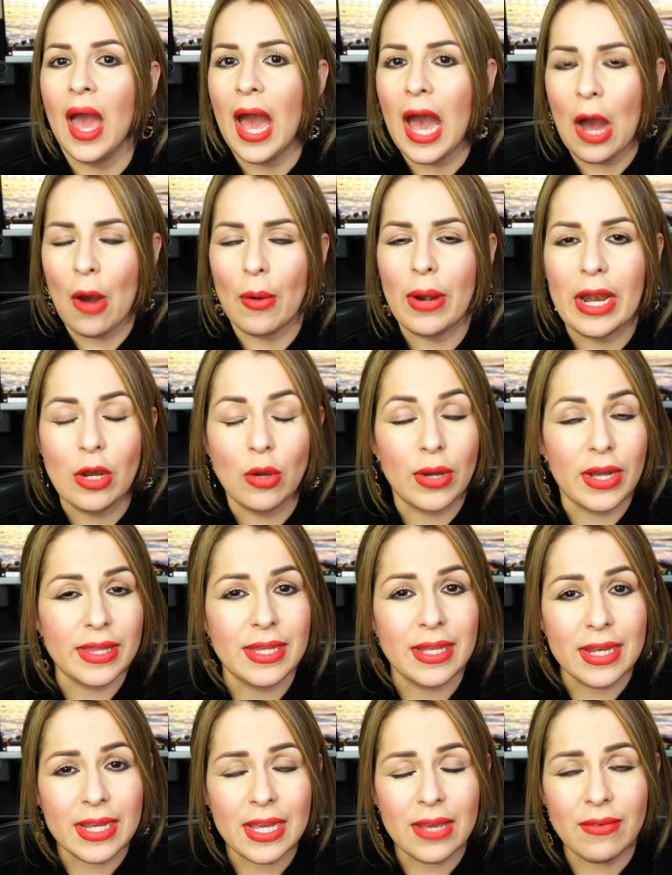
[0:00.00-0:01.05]
Ahora, en lo que
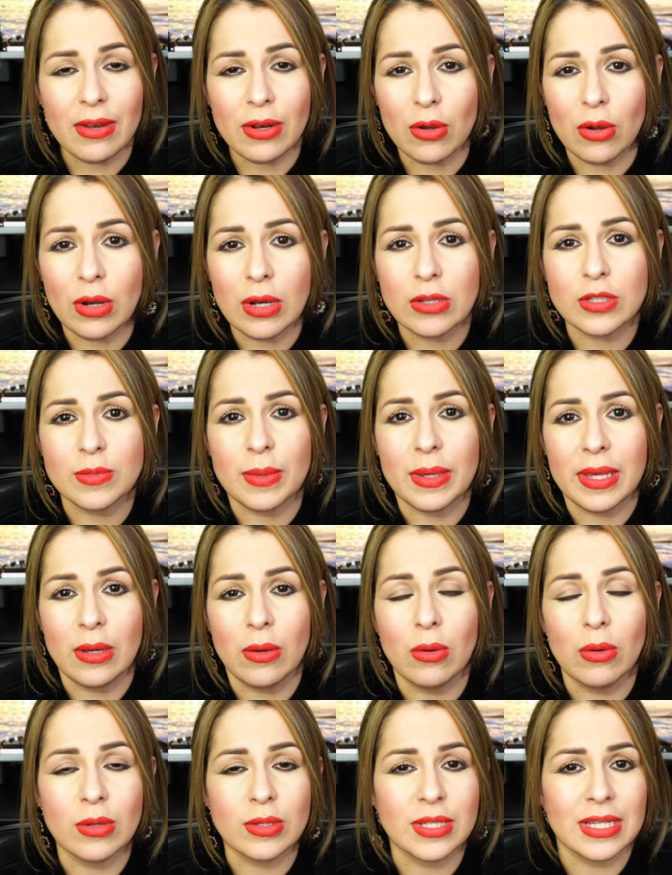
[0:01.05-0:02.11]
tiene que ver con los
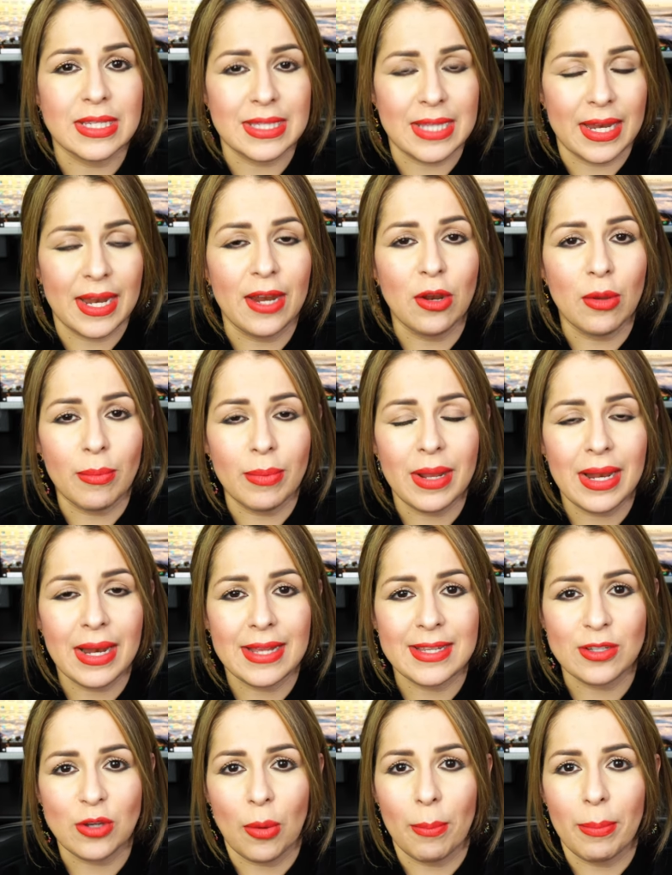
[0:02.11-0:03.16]
vehículos que están a nombre de
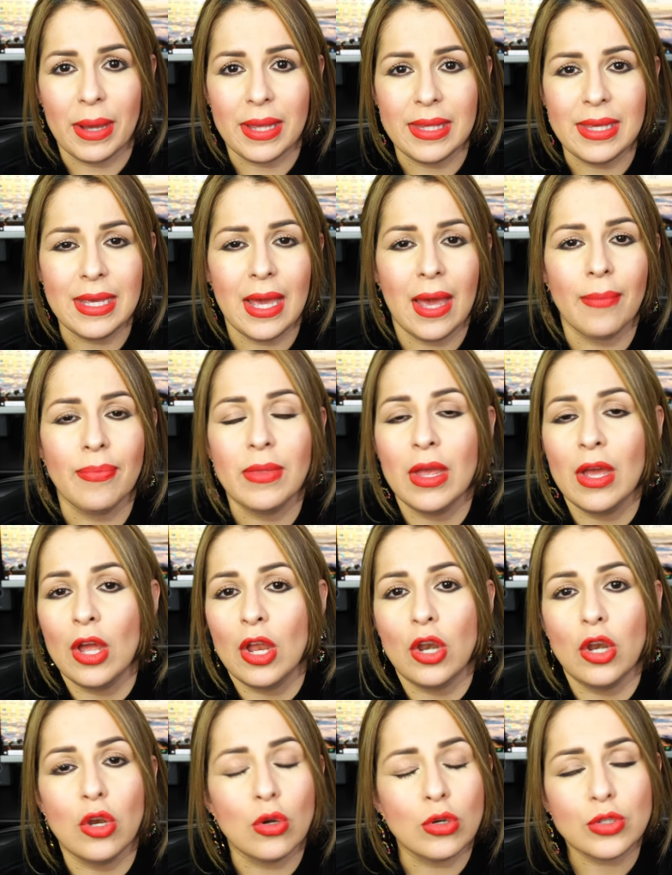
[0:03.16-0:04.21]
la compañía,
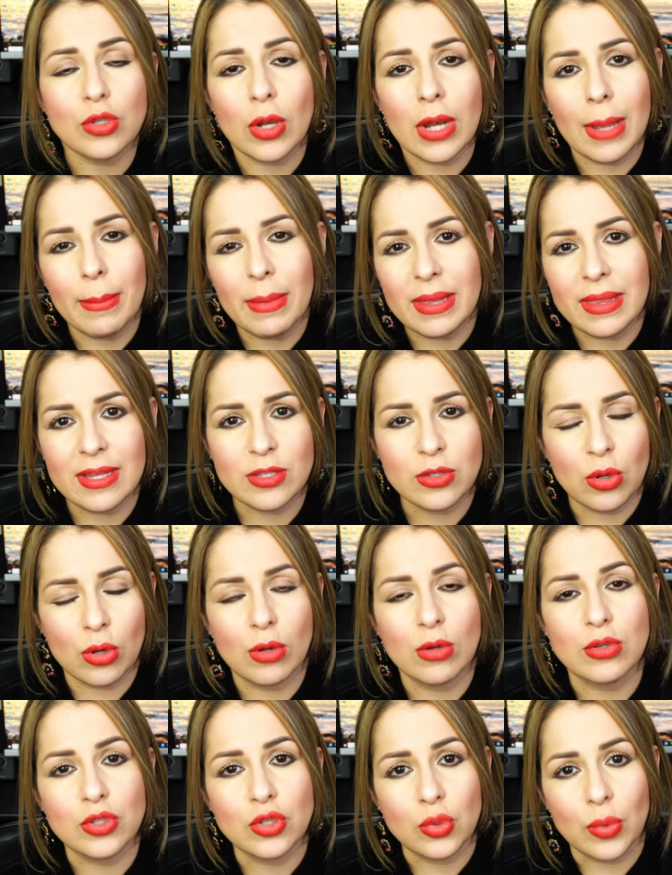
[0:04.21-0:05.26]
no solamente
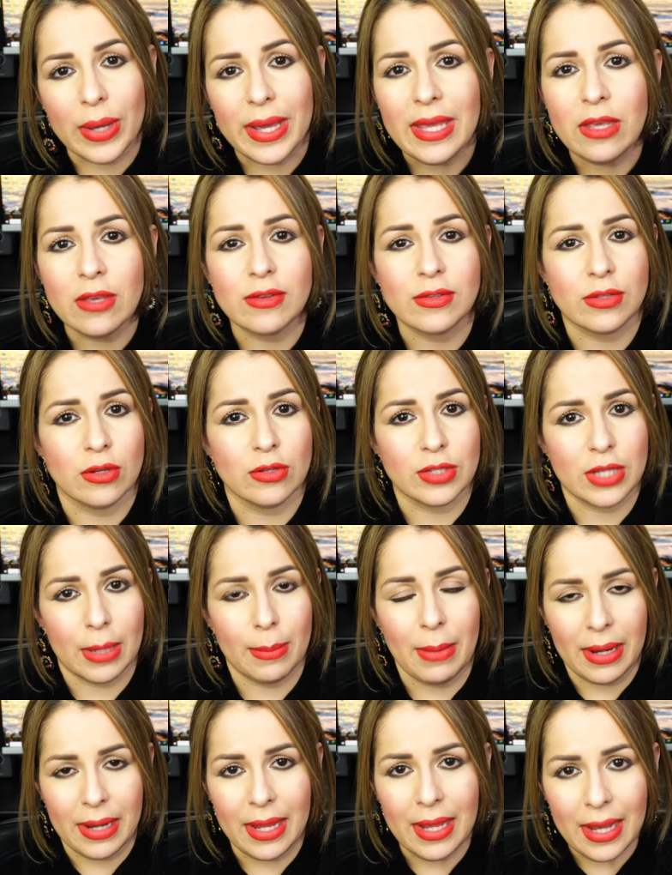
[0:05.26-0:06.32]
son los dueños los que
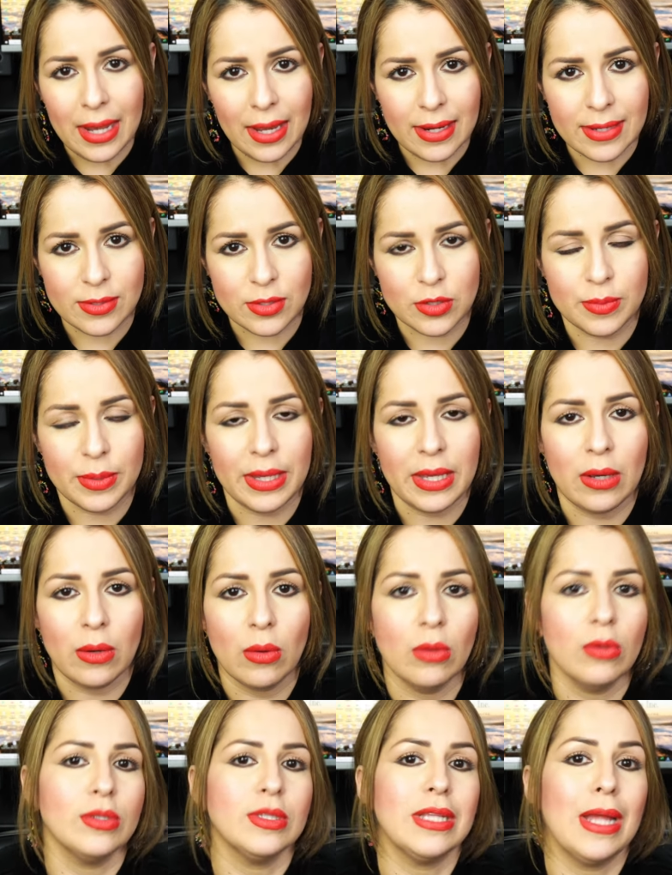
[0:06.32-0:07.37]
manejan esos
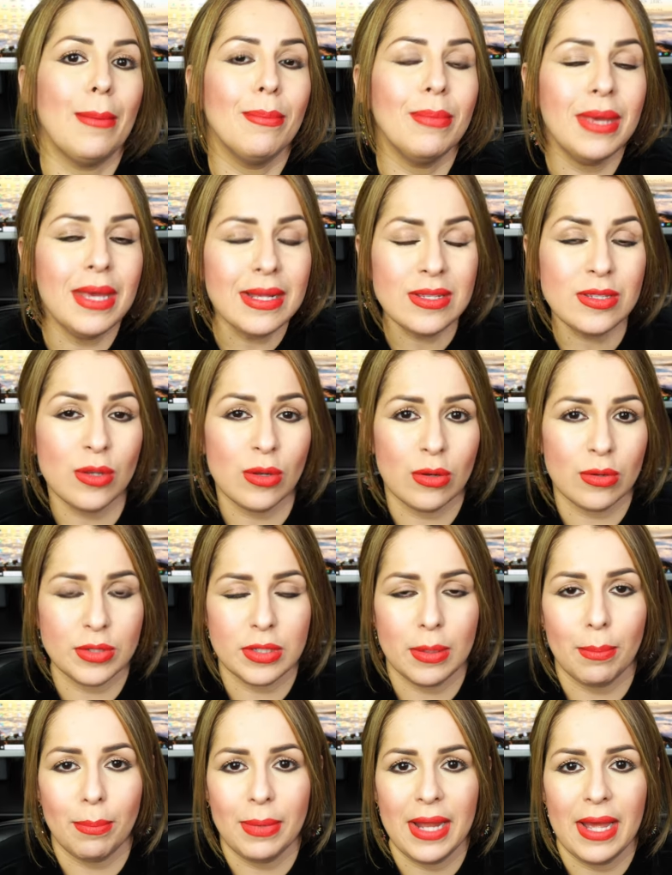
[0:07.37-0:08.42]
vehículos, también son
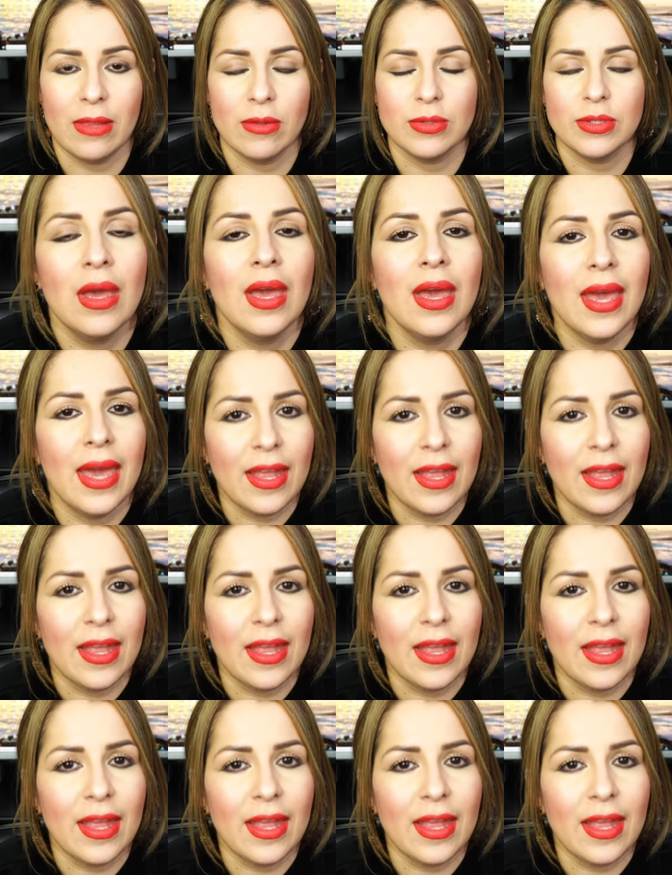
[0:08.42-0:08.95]
los empleados.